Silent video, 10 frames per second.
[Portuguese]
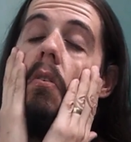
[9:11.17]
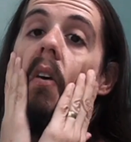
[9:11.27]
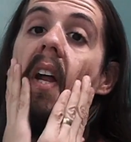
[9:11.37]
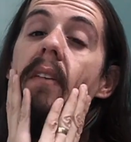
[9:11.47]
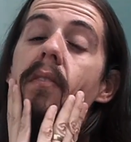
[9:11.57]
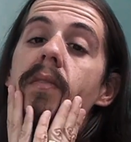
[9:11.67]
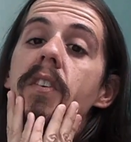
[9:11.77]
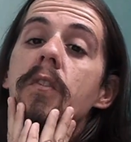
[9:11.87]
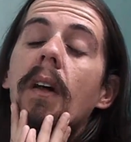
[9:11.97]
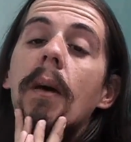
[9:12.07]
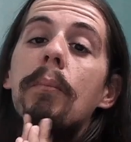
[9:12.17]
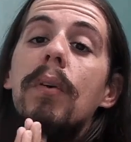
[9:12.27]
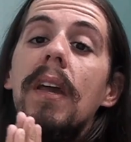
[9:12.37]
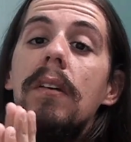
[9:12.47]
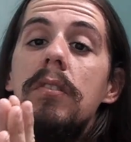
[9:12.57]
ver se eu gravo um vídeo falando
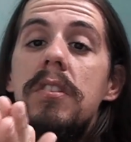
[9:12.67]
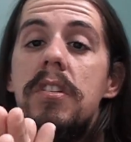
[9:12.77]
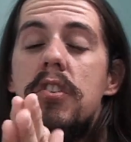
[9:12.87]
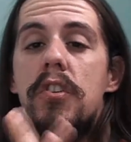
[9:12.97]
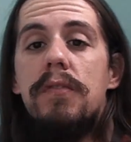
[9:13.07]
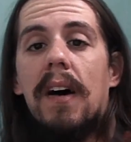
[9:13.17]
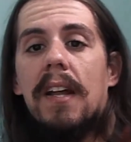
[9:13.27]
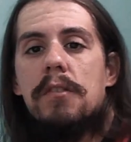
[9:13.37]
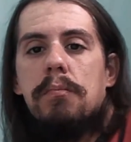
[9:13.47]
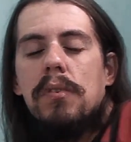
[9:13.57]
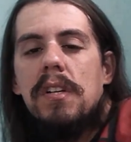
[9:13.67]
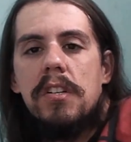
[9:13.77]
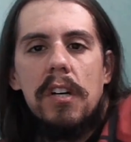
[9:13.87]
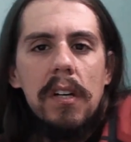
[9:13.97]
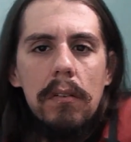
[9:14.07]
por que, que eu desisti de falar de
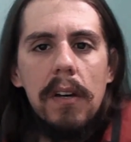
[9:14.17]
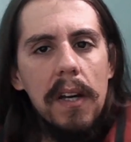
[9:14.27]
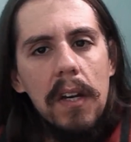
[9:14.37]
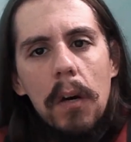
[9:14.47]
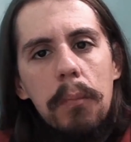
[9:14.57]
política aqui no canal,